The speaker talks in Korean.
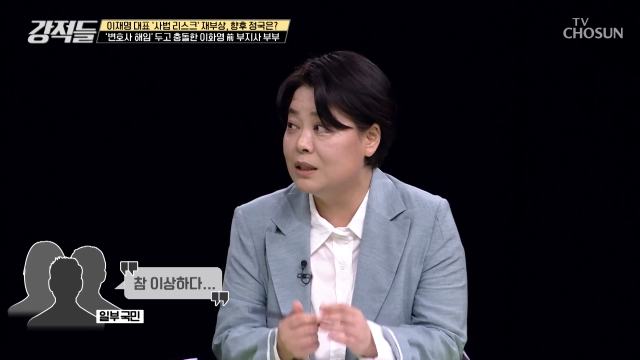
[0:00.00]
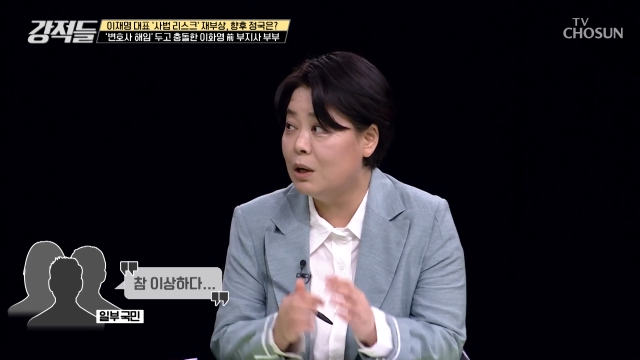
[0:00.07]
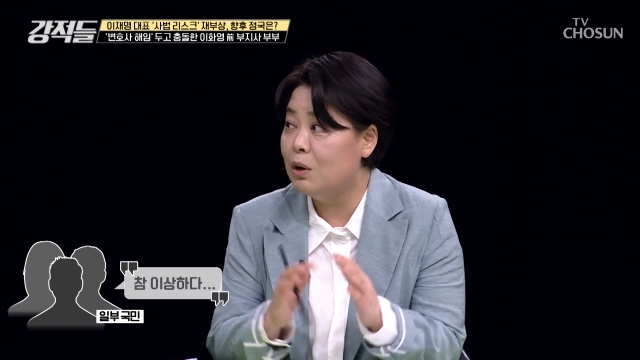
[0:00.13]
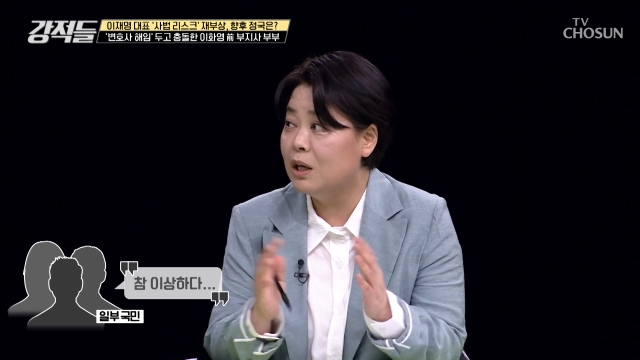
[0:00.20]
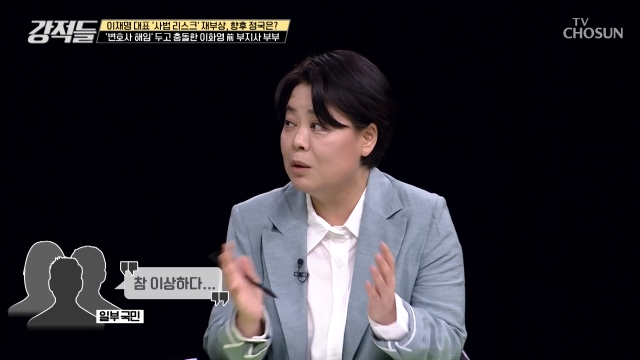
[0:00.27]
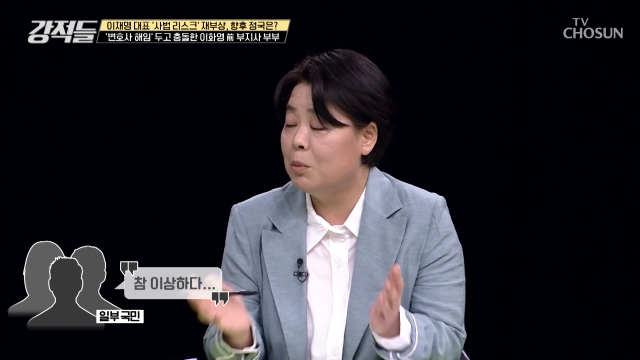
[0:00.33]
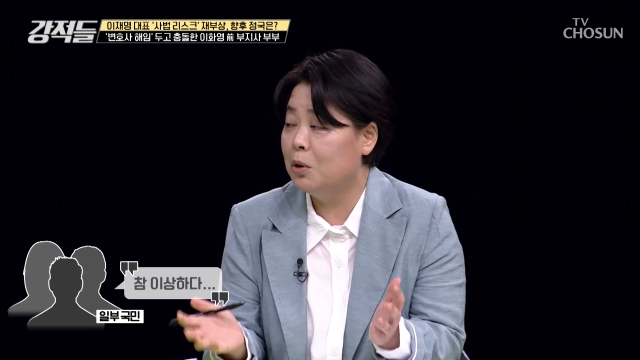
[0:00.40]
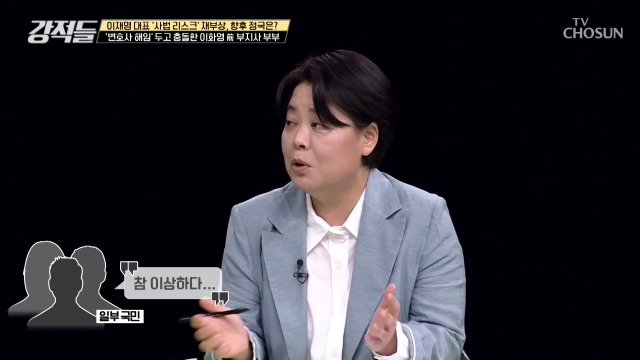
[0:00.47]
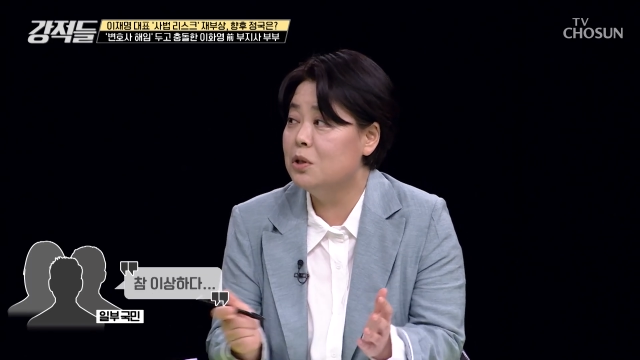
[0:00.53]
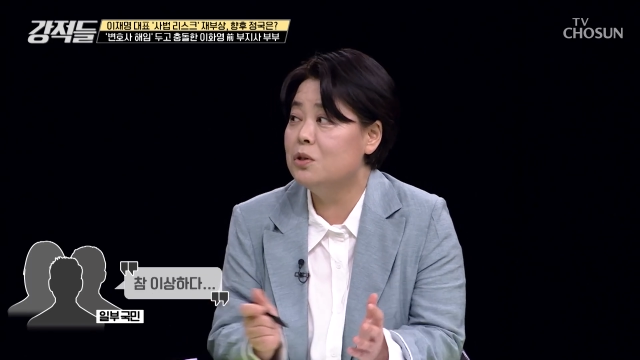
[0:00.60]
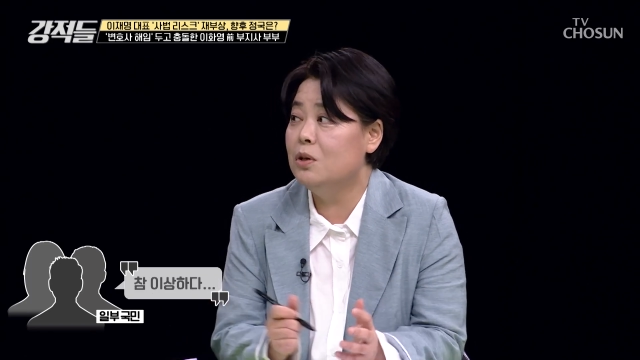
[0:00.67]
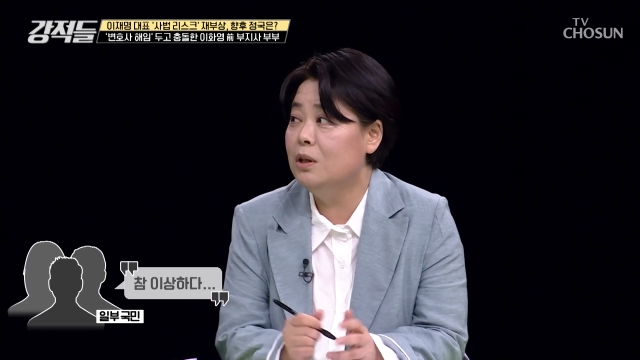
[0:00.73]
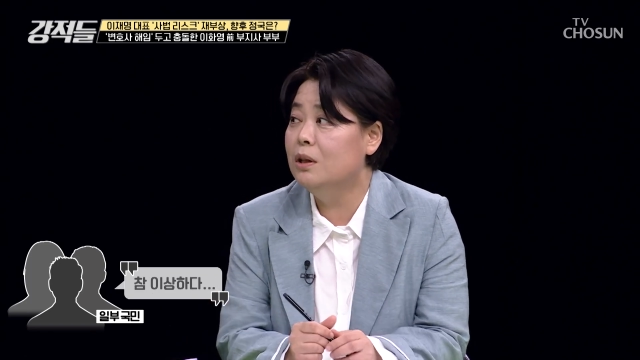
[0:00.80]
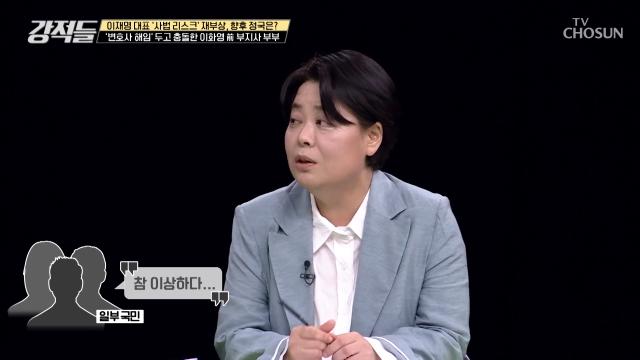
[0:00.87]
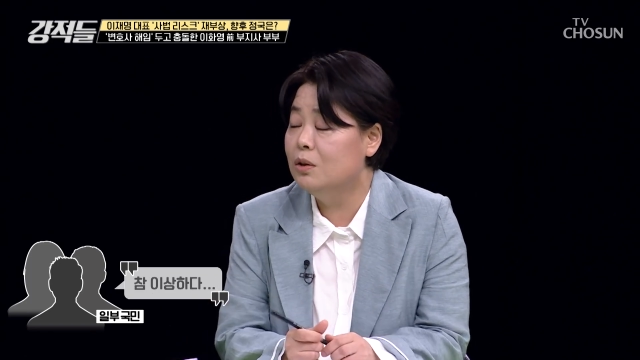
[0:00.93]
상황이
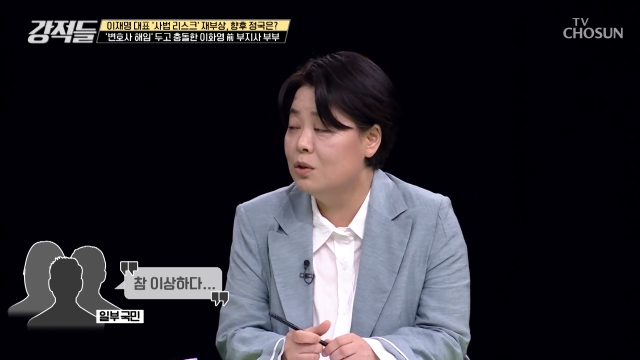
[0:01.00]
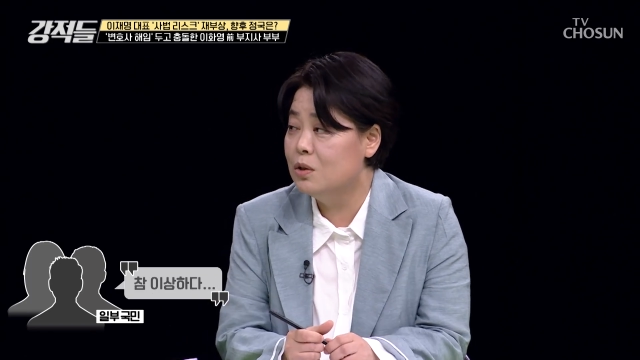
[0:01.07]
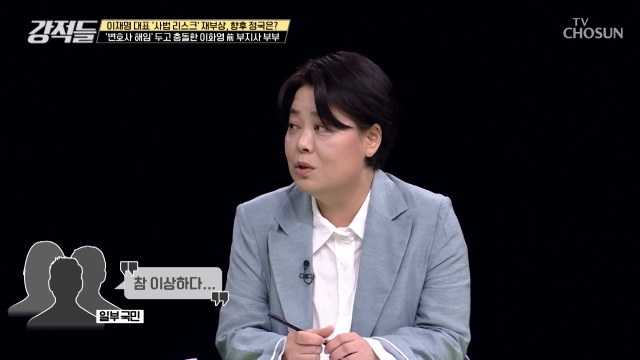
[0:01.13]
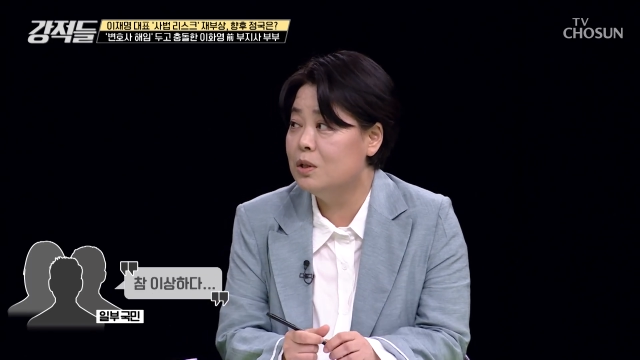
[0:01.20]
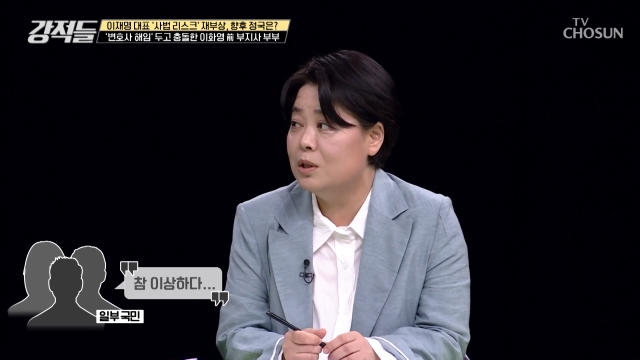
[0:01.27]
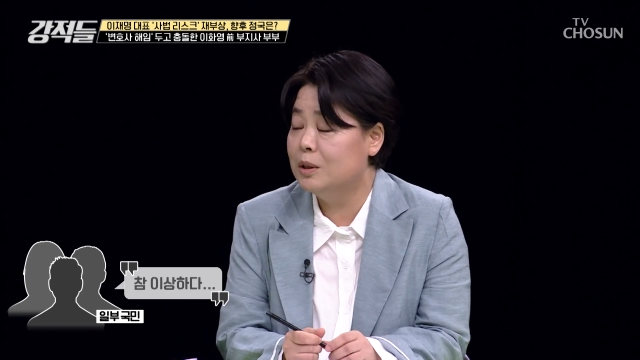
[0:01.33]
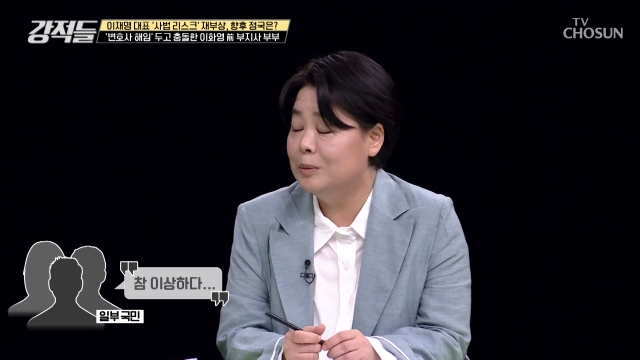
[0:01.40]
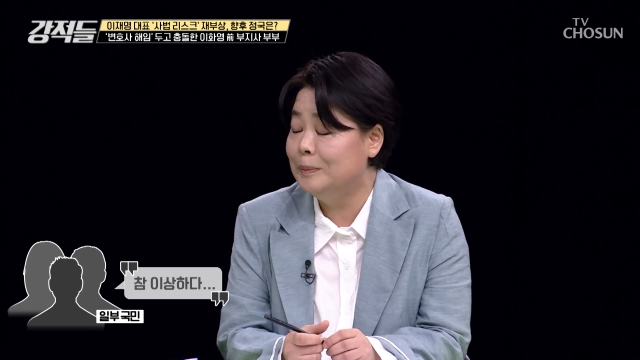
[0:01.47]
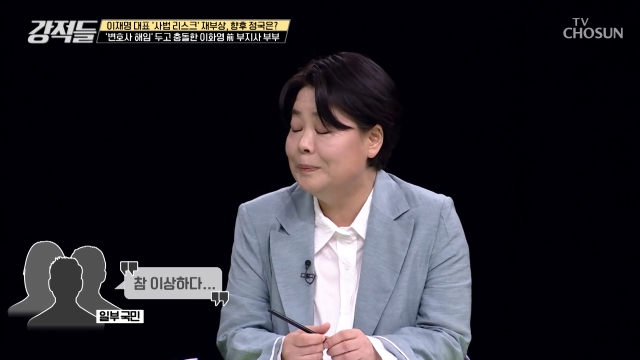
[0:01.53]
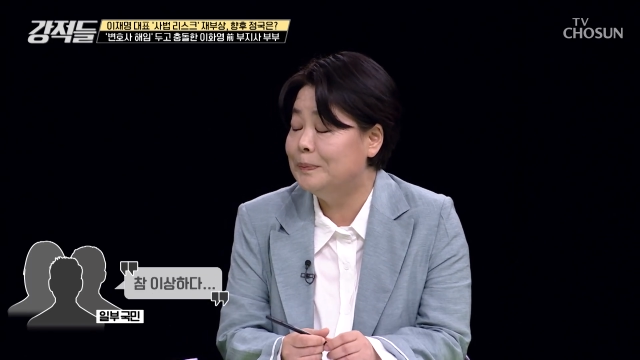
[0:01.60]
벌어져 있는 거죠 지금.